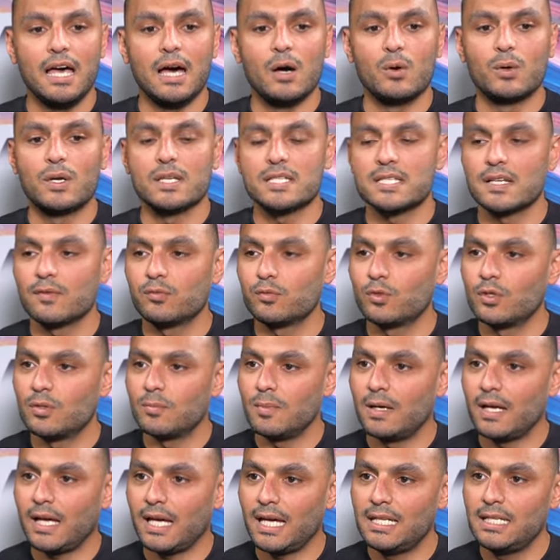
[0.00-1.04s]
او كثافته
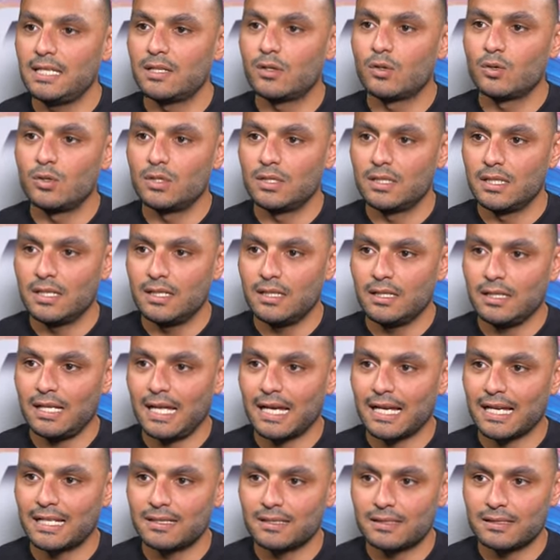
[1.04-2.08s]
يبقى عالي كل ده
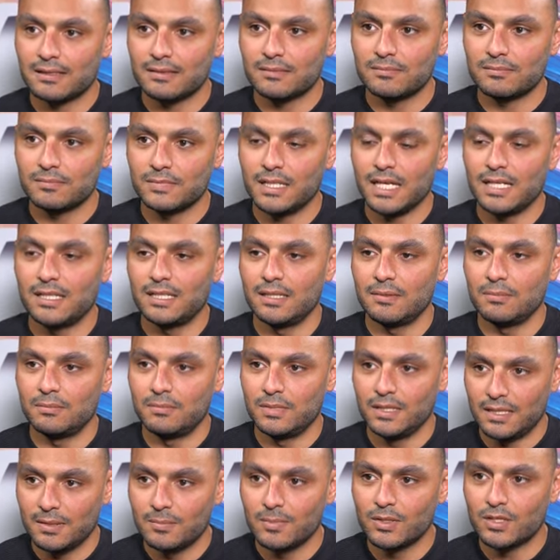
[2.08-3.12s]
حاجات يعني
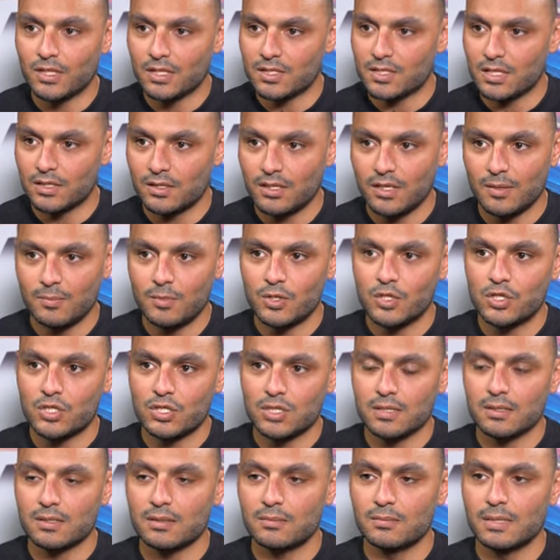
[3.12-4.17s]
بيتم دراستها
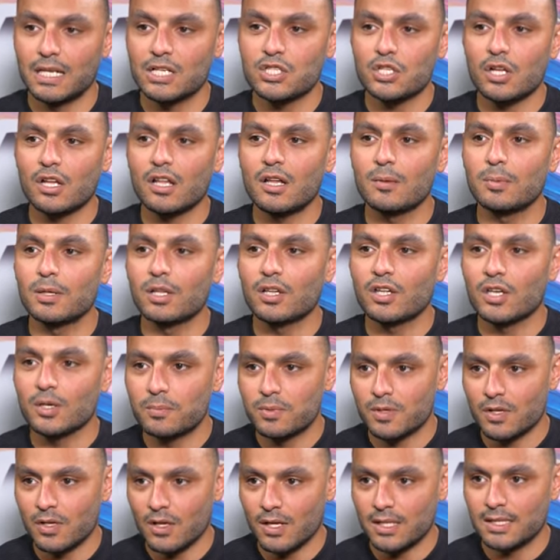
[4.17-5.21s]
مش مالهاش علاقه
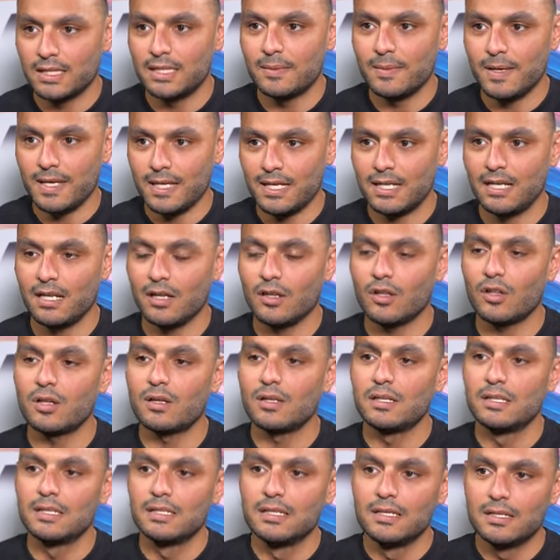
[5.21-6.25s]
بالخبره قد ما هي ليها
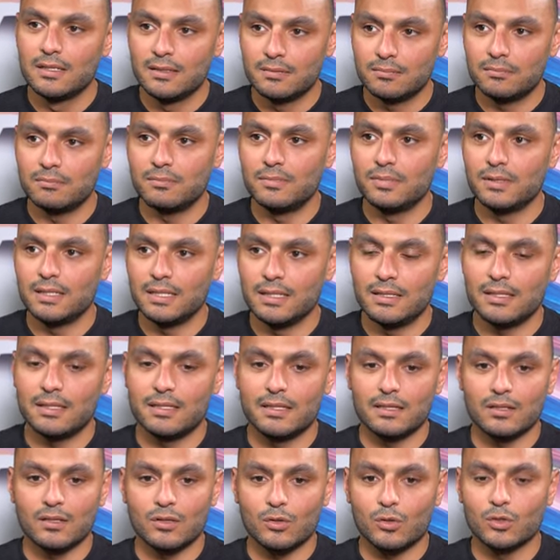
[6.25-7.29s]
علاقه
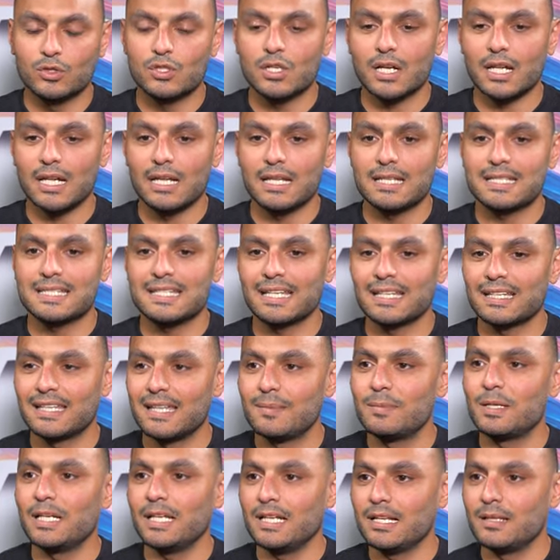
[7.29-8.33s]
بالقدره على
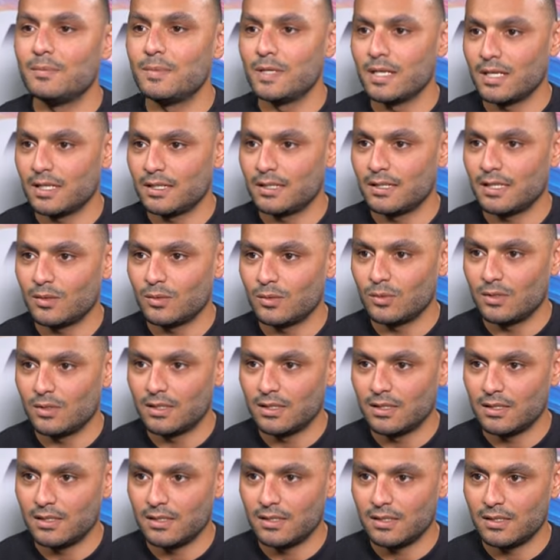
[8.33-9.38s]
استخدام العلم يعني او
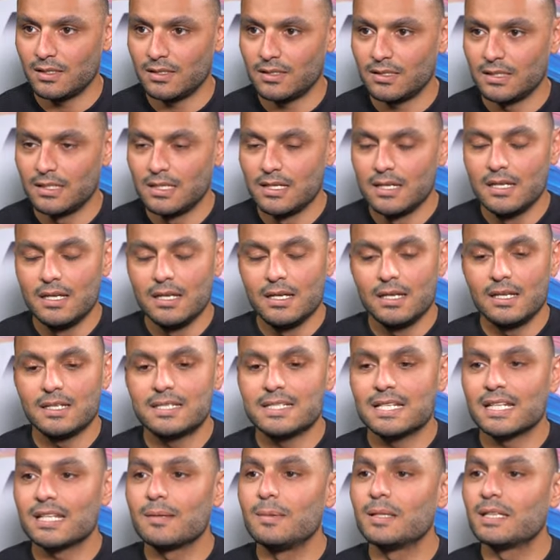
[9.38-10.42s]

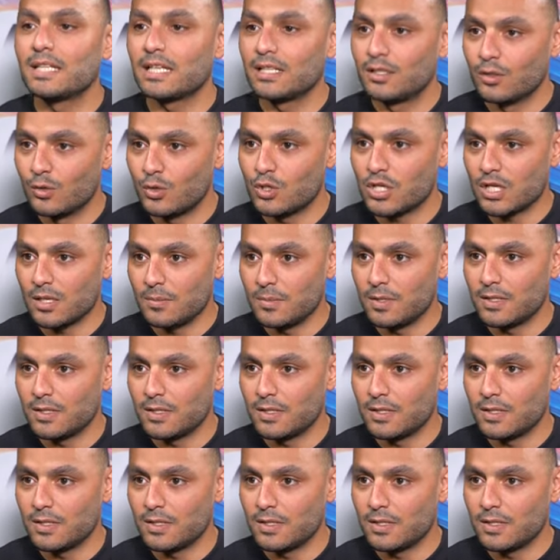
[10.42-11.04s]
استخدام التكنولوجي كمان